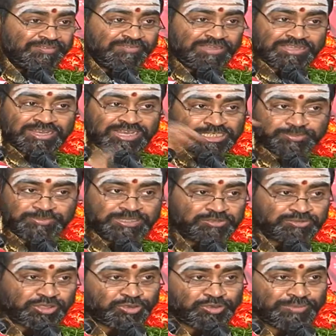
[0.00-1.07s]
వెంట
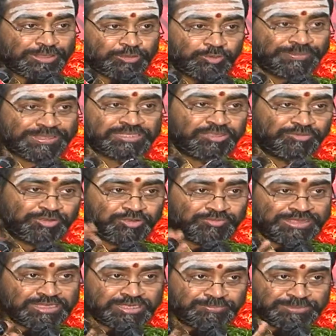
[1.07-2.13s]
లక్ష్మీదేవి తక్కువ ఉమాదేవి ఎక్కువ
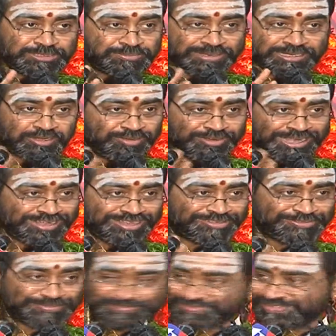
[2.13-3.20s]
ఇలాంటి పిచ్చి మాటల్లోకి
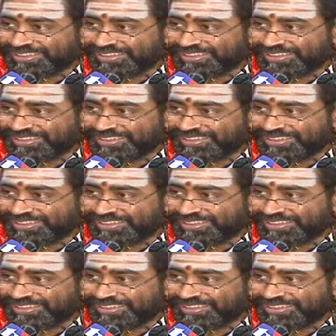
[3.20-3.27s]
వెళ్ళద్దు